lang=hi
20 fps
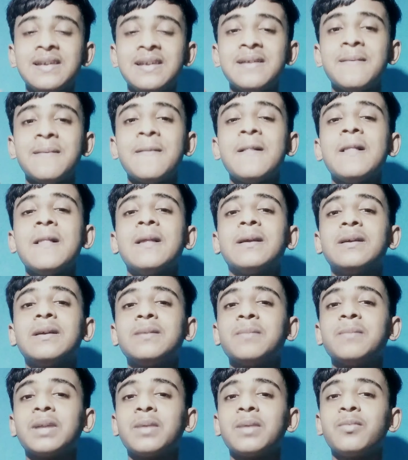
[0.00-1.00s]
कि
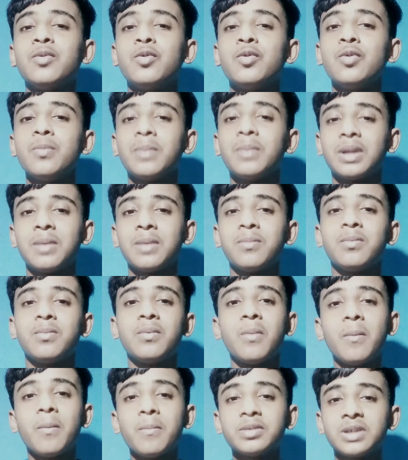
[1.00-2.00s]
मतलब गुरु
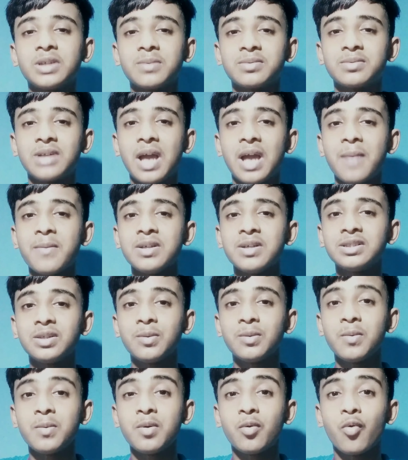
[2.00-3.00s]
मतलब सब्सक्राइबर से
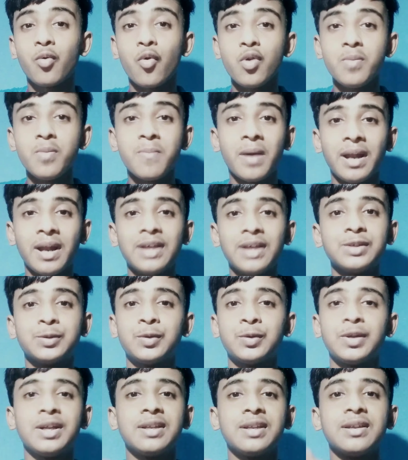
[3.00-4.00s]
भी कोई बड़ा
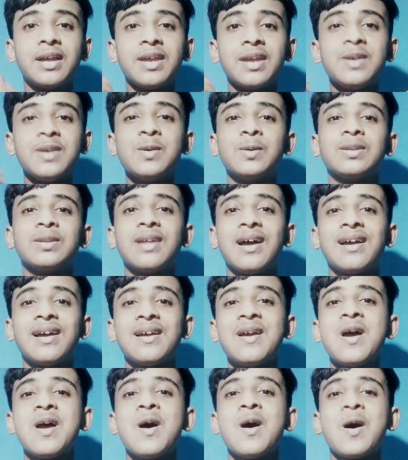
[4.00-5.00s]
छोटा नहीं होता
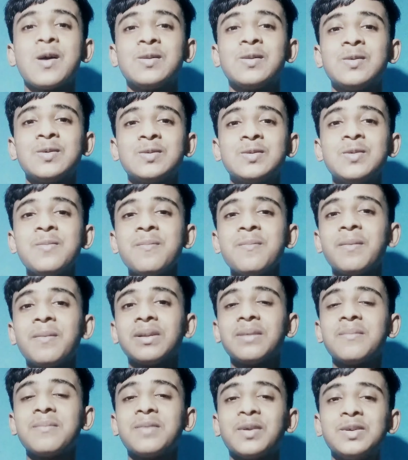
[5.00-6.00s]
और दोस्तों
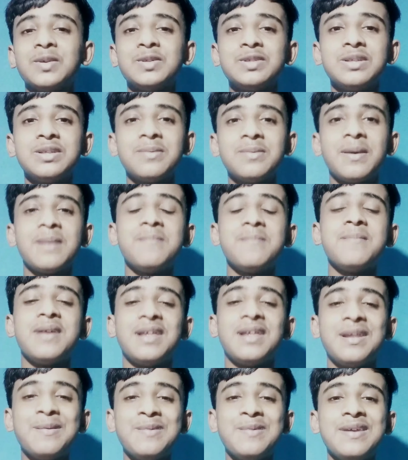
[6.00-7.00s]
मतलब मनोज दे भाई
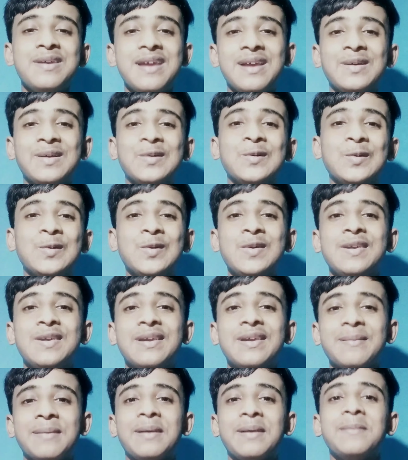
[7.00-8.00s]
मेरे भी एक गुरु ही
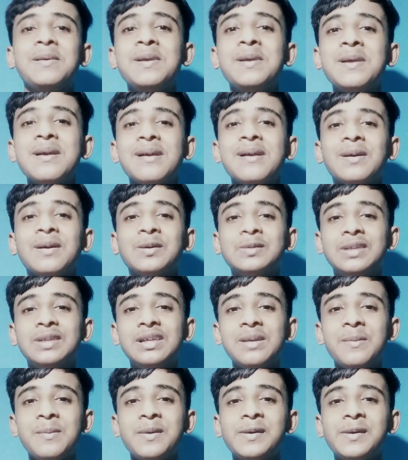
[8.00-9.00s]
हैं मैं भी उन्हीं
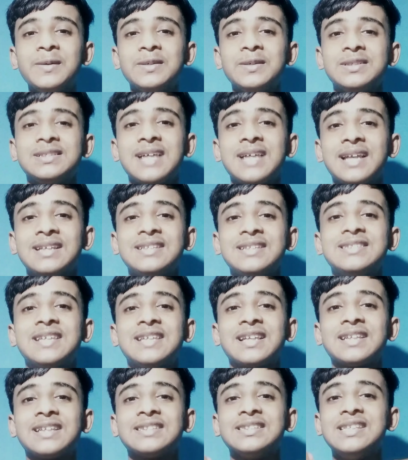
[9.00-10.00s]
की वीडियो ज़्यादा से
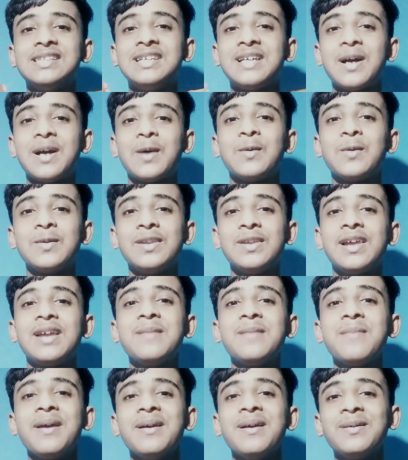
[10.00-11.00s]
ज़्यादा सीखा हूँ
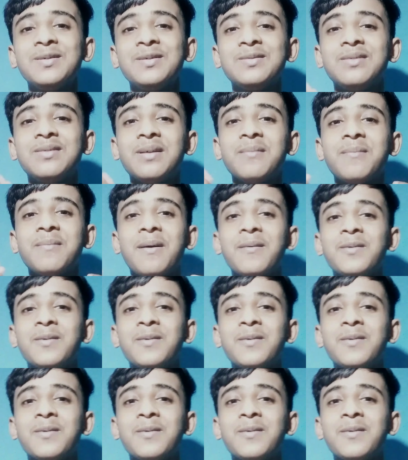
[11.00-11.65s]
लेकिन मैं